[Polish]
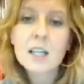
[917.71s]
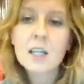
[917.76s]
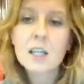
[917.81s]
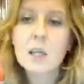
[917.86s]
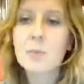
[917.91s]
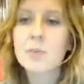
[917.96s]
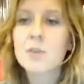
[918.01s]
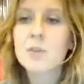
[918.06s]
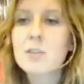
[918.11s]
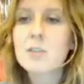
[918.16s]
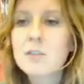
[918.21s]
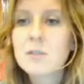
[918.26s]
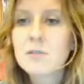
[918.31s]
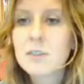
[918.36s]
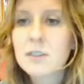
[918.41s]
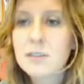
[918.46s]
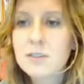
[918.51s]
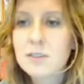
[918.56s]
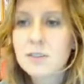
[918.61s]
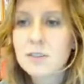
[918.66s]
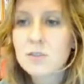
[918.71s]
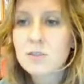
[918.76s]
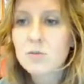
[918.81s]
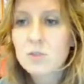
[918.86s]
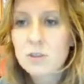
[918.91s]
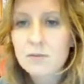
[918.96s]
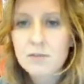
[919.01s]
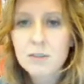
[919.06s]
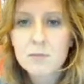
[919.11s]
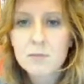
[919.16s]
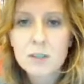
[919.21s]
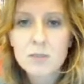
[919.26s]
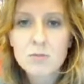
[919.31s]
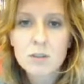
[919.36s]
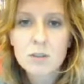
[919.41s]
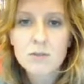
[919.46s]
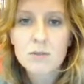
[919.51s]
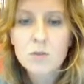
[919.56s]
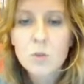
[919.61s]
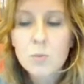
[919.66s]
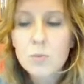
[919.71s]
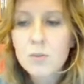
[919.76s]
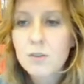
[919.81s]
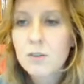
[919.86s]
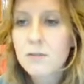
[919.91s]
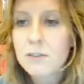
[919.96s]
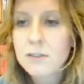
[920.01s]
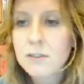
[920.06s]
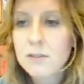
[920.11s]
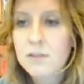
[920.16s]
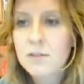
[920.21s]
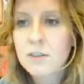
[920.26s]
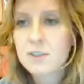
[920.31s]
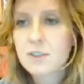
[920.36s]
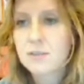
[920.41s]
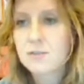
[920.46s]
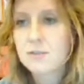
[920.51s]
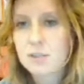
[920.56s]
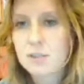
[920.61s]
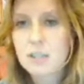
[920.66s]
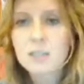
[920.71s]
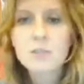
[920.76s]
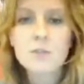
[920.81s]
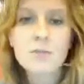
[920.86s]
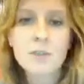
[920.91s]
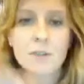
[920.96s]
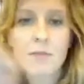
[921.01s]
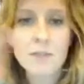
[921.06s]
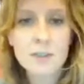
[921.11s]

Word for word: e, przychodzi do Was duża firma, która wykupuje od Was i od Waszych sąsiadów,